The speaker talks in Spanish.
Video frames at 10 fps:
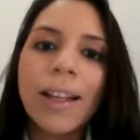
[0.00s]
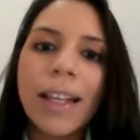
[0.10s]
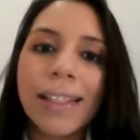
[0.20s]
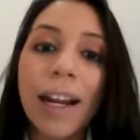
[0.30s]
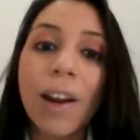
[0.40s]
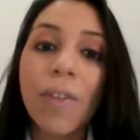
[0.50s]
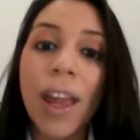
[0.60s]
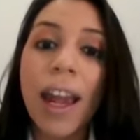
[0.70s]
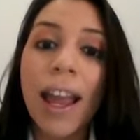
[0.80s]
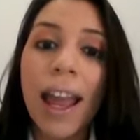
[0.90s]
que se
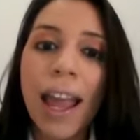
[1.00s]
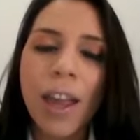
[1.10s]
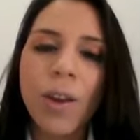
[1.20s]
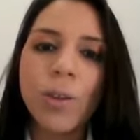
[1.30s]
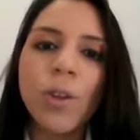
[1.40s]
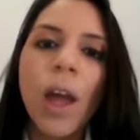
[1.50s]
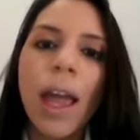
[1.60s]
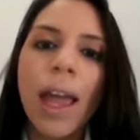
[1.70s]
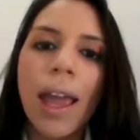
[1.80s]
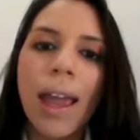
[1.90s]
refiere a ellos
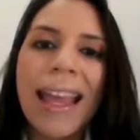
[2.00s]
eh,